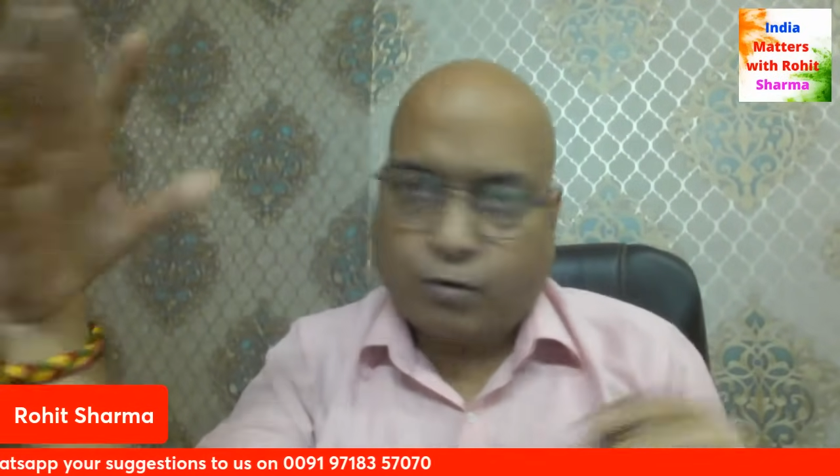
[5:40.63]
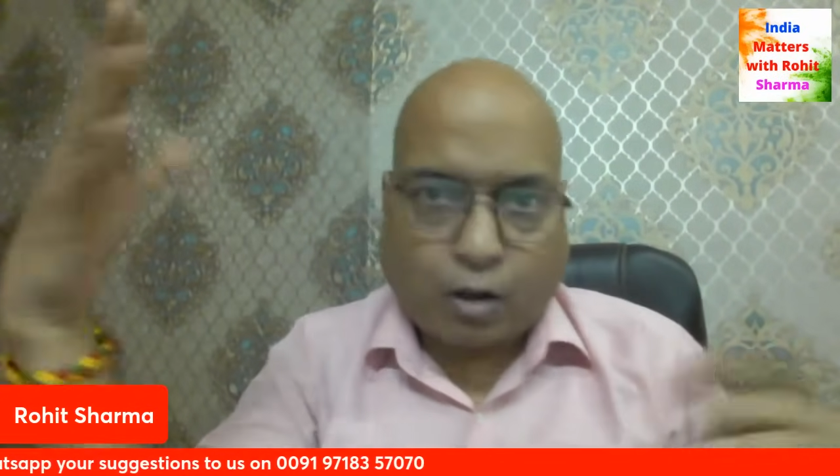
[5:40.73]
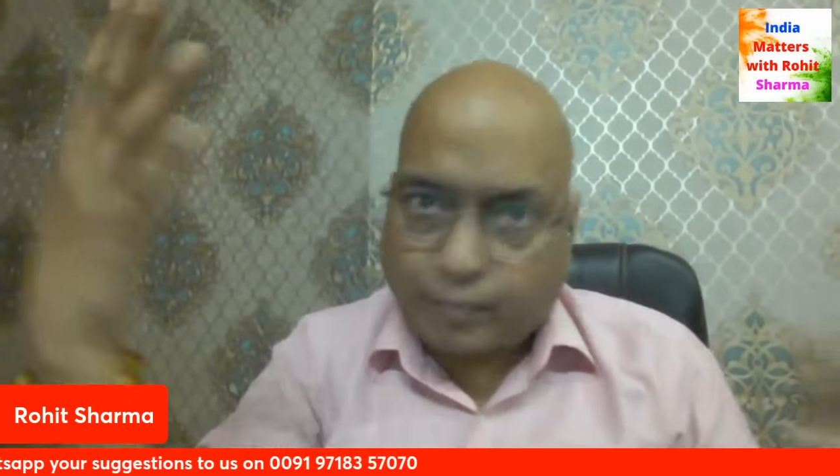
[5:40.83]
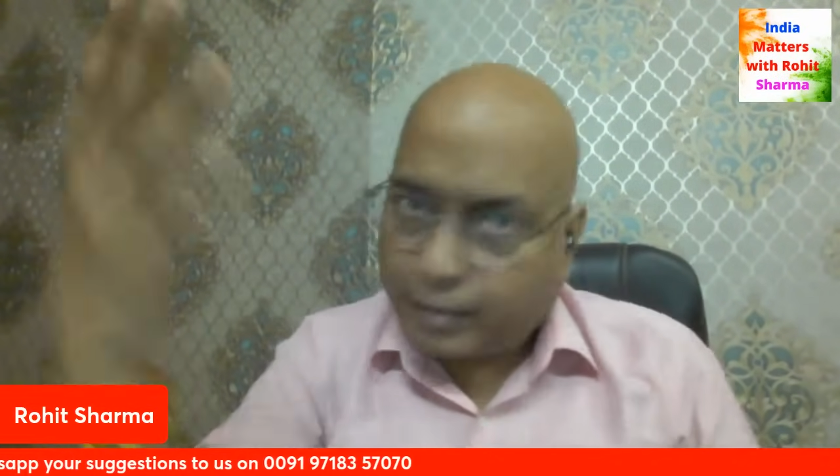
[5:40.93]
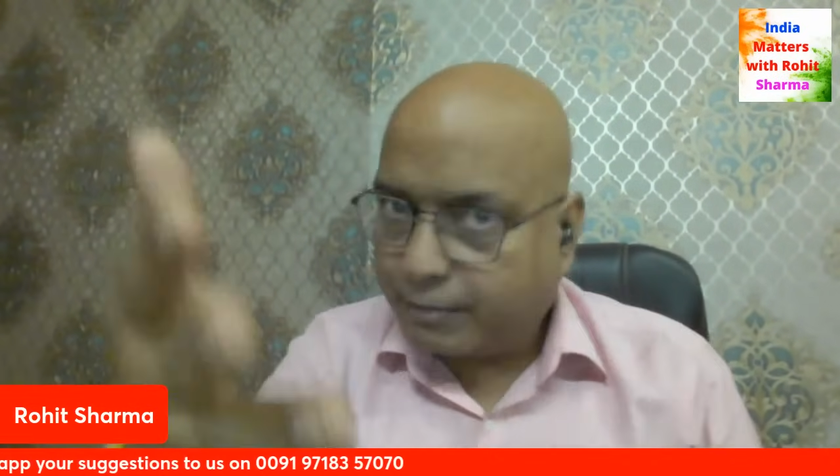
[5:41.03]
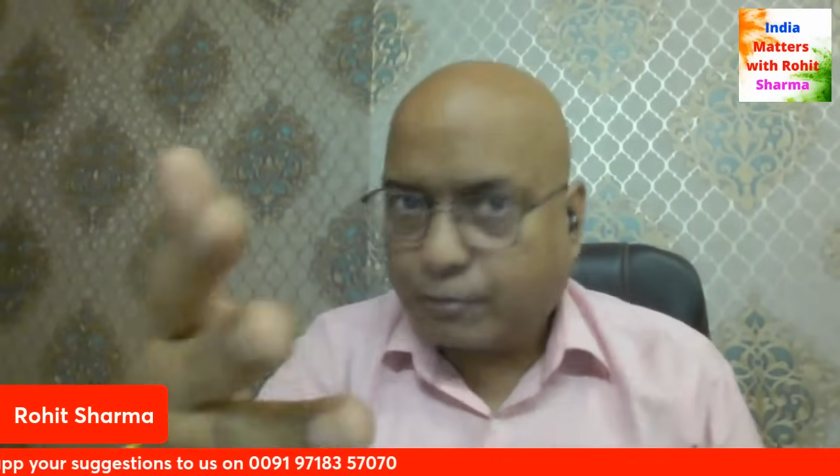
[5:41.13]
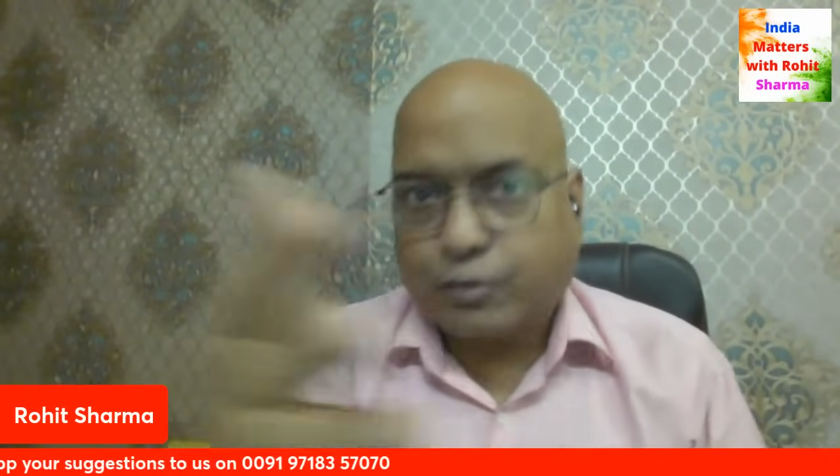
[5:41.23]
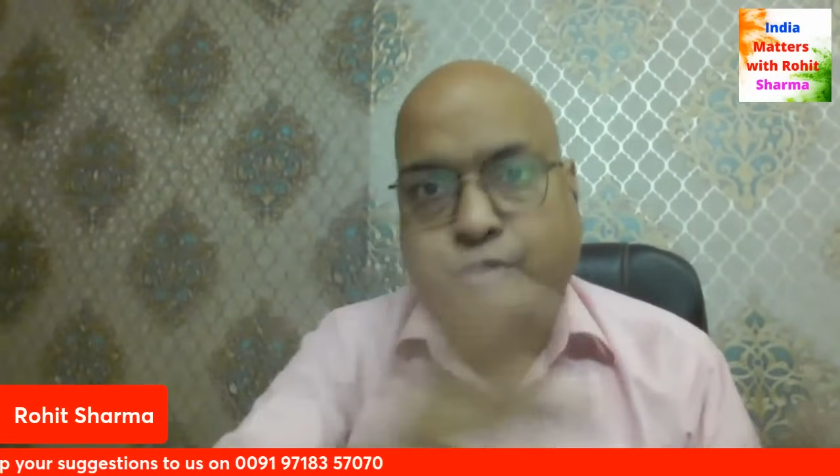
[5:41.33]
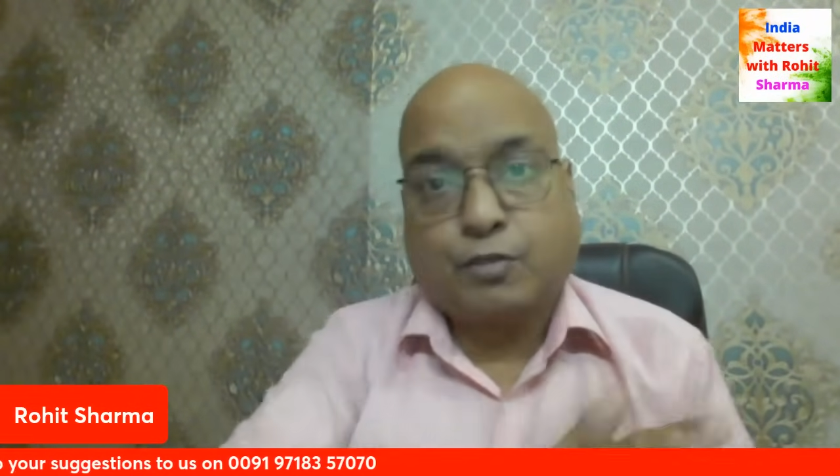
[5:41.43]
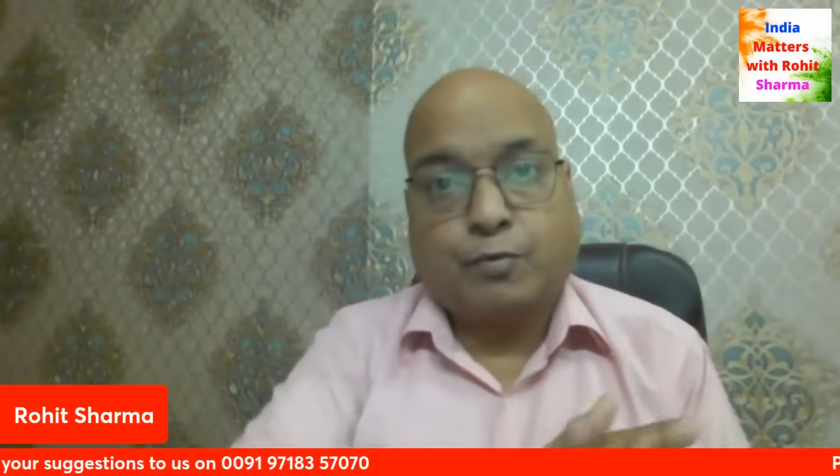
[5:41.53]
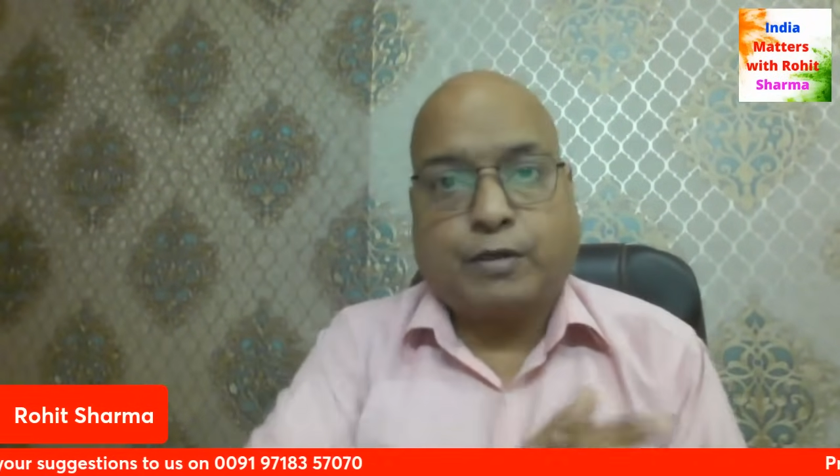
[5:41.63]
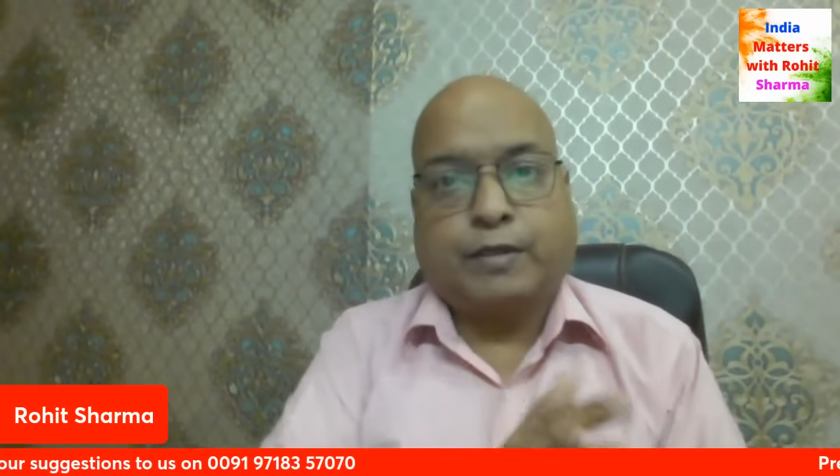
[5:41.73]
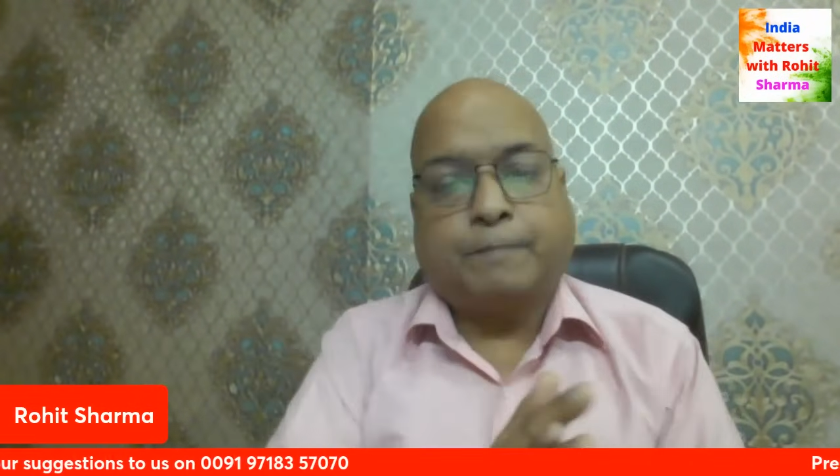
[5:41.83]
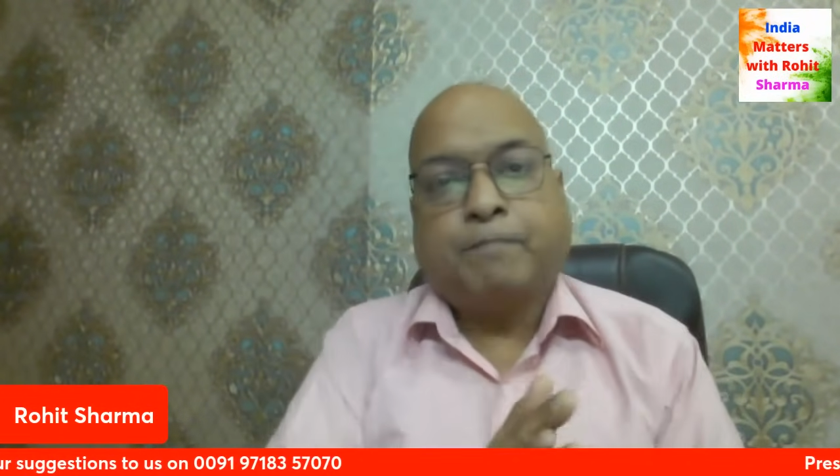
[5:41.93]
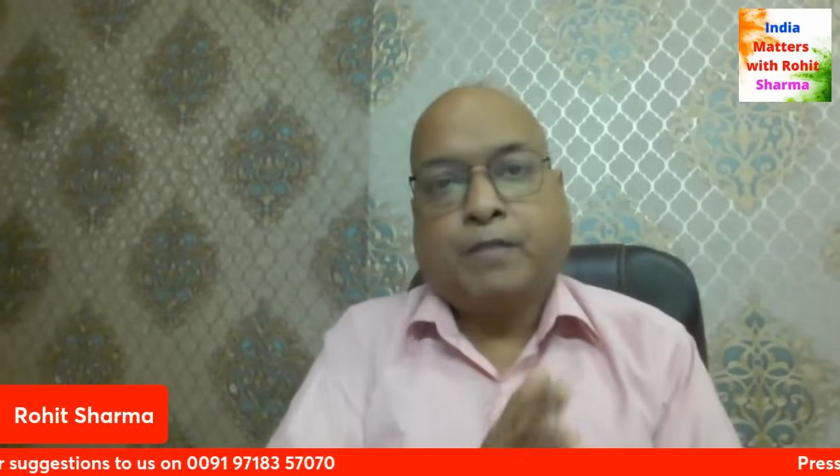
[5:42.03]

गवर्नमेंट भी वही चीज बोलेगी